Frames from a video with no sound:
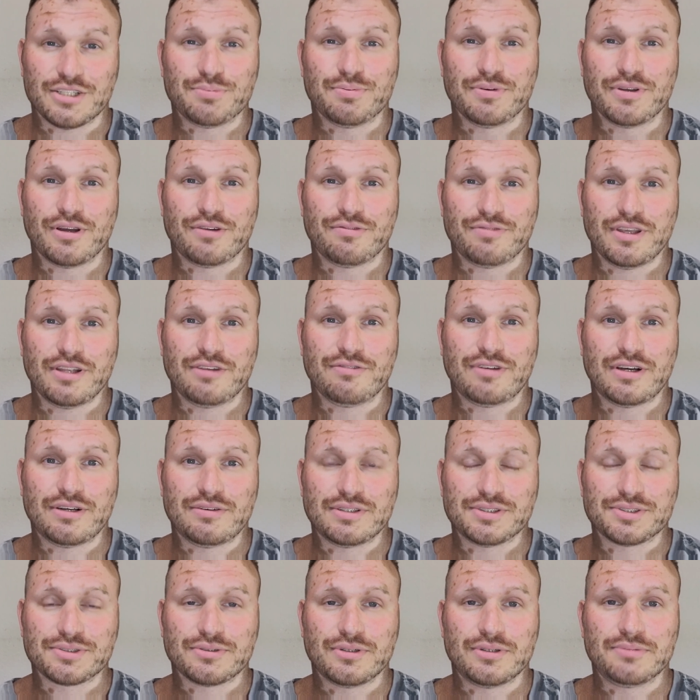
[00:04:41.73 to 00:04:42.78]
es wird auf jeden
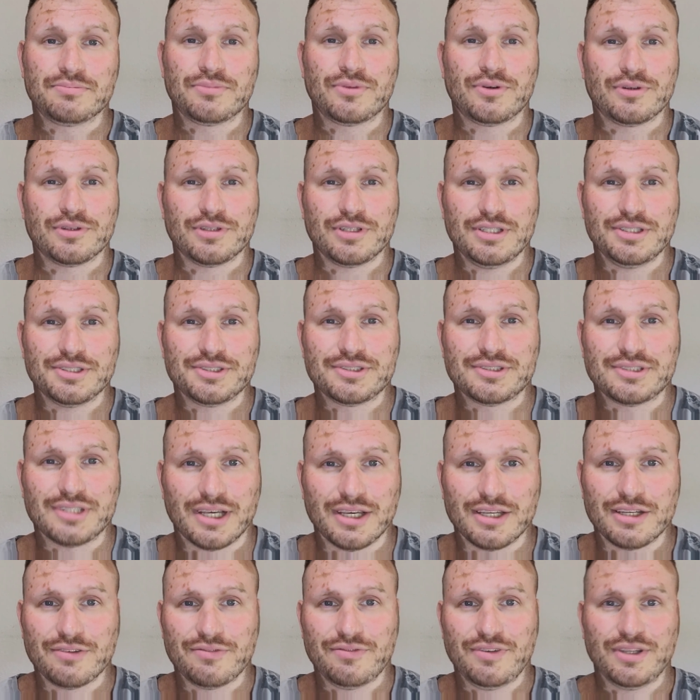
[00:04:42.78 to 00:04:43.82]
Fall was kommen und
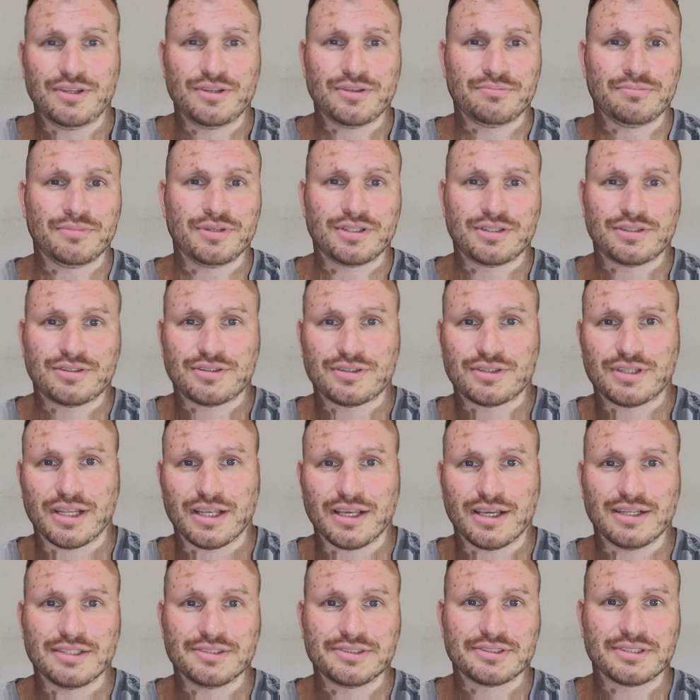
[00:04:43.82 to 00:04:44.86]
dieses eine Video mit
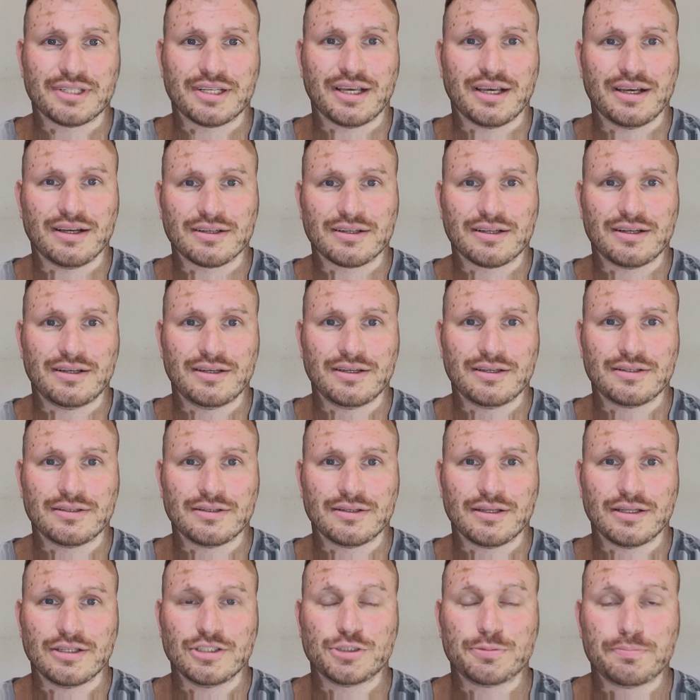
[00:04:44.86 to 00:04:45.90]
den ganzen
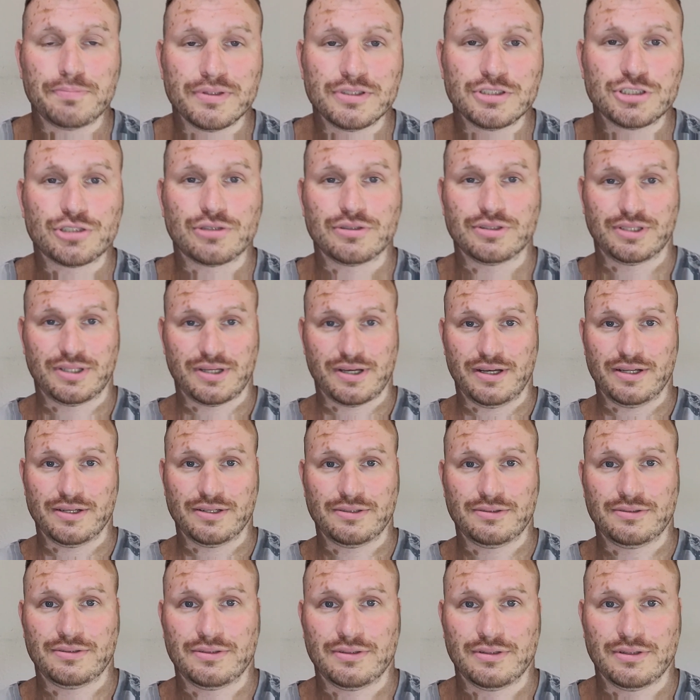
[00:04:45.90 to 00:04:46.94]
Krankheiten, ich bin schon
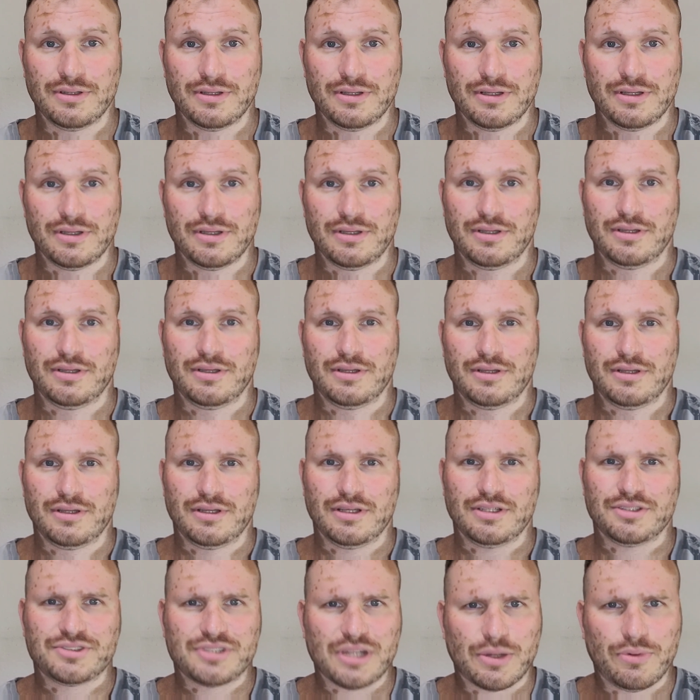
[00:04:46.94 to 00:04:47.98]
dran.
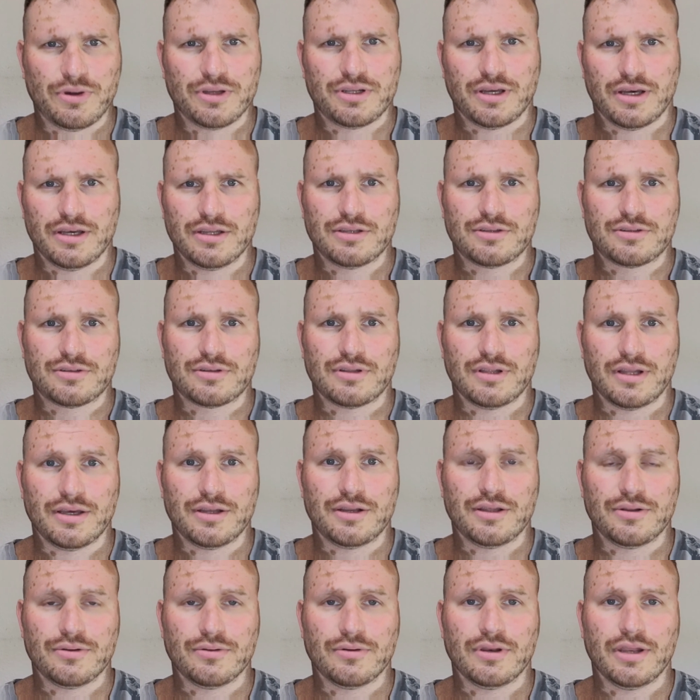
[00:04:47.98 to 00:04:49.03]
Es dauert halt
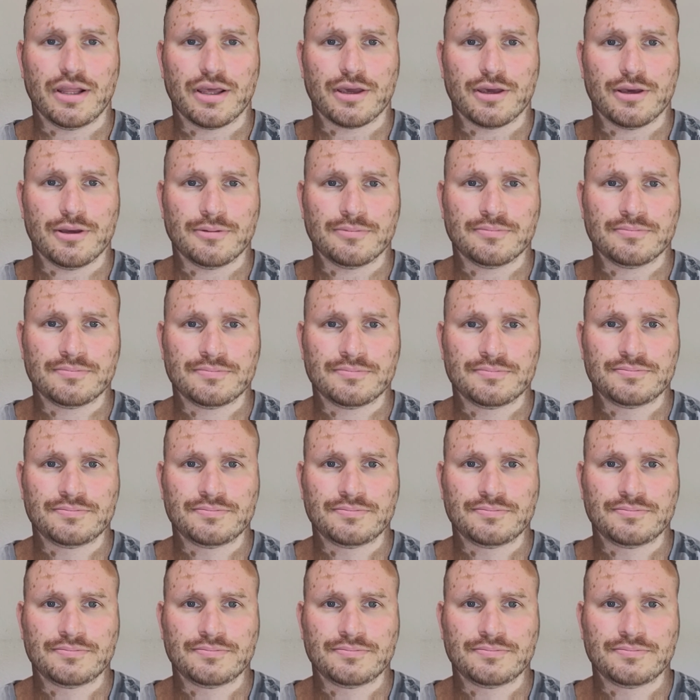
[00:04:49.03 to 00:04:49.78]
leider nur länger.